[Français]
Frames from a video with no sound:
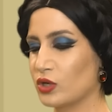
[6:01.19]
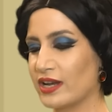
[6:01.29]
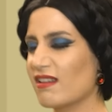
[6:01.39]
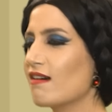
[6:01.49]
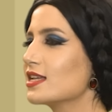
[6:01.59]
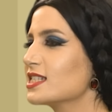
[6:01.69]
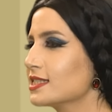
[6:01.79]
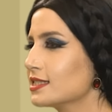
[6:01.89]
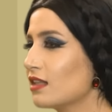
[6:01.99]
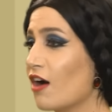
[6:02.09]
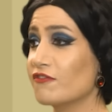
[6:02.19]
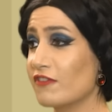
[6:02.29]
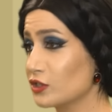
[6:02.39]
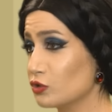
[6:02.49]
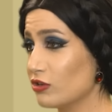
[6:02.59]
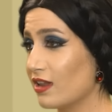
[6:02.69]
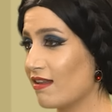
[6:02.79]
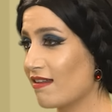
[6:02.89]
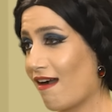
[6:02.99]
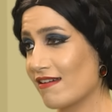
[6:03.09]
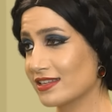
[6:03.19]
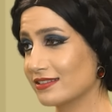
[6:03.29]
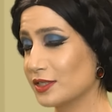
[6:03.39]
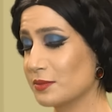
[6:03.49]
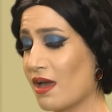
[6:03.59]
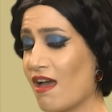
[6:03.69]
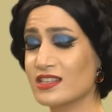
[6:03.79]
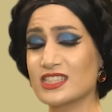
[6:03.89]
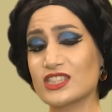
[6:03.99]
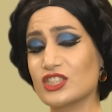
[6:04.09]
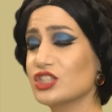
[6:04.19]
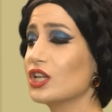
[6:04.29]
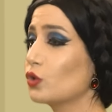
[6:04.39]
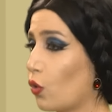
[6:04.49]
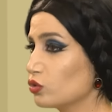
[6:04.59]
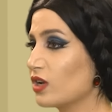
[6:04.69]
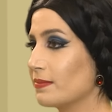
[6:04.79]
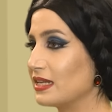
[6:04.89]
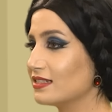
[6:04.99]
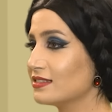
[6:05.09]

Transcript: les cendres et les remettre proprement dans le bol en moins de cinq minutes, tu pourras